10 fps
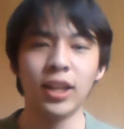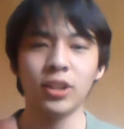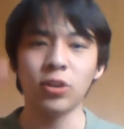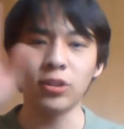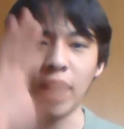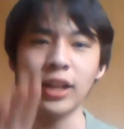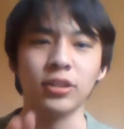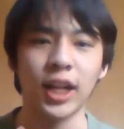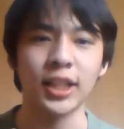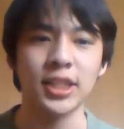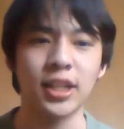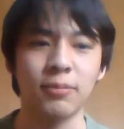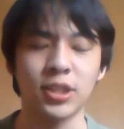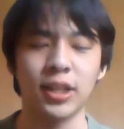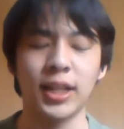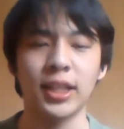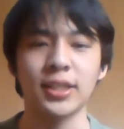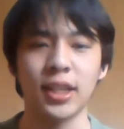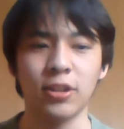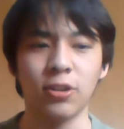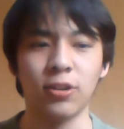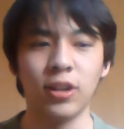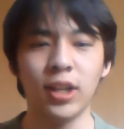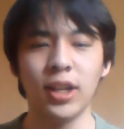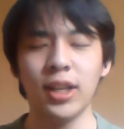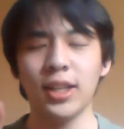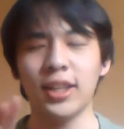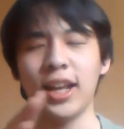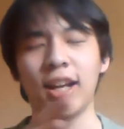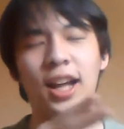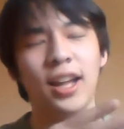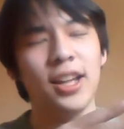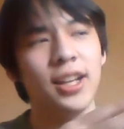よくある話かもしれないですけど、なんか